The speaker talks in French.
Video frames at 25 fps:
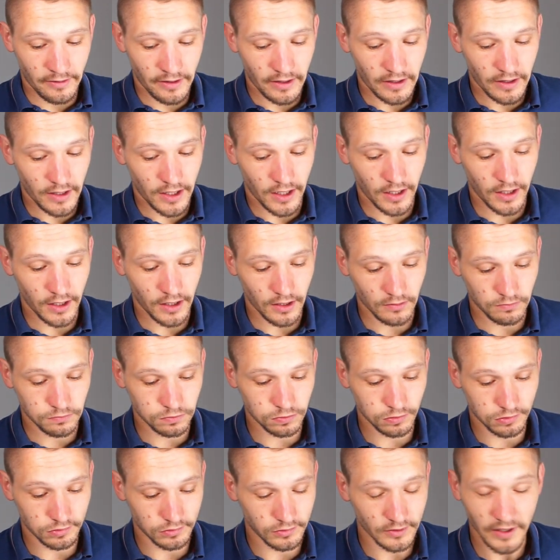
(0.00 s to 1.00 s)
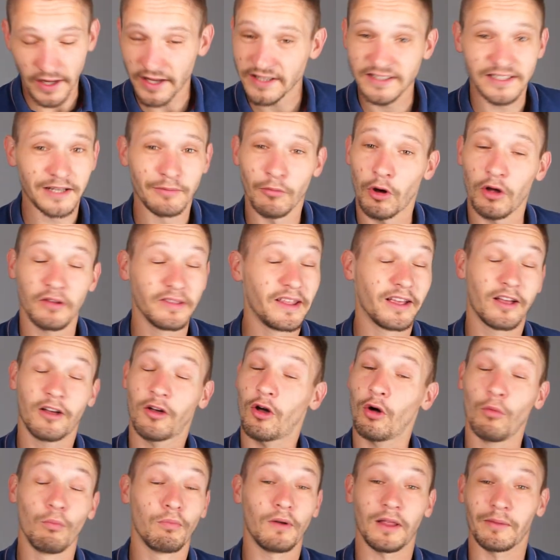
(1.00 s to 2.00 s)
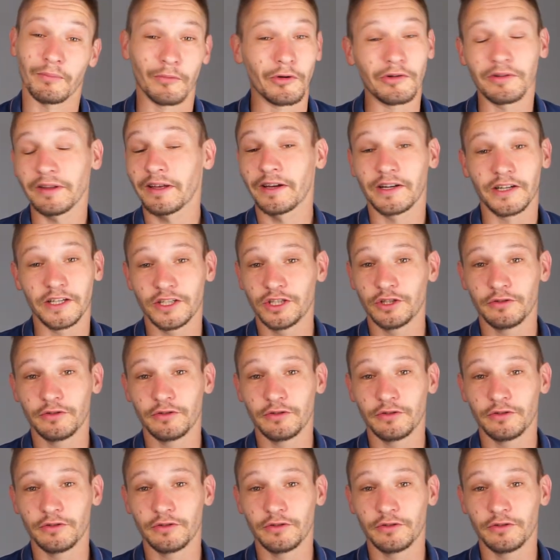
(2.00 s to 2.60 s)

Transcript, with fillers: ouais ça me rendait complètement dingue les